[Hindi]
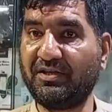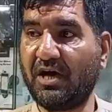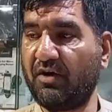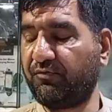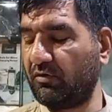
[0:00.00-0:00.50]
अब
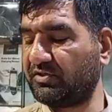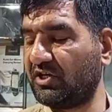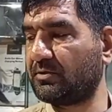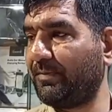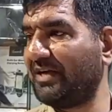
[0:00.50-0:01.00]
ये आईफोन
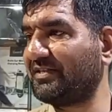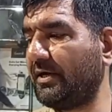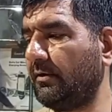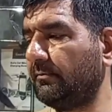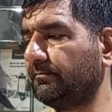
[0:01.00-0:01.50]
सिक्स प्लस
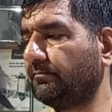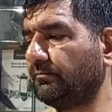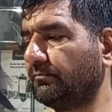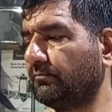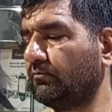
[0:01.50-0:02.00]
है
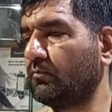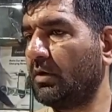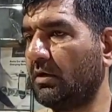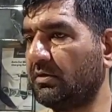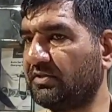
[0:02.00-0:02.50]

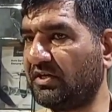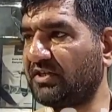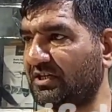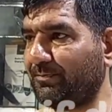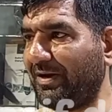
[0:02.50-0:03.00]

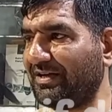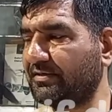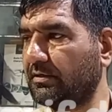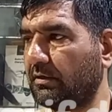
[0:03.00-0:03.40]
सिक्स एस प्लस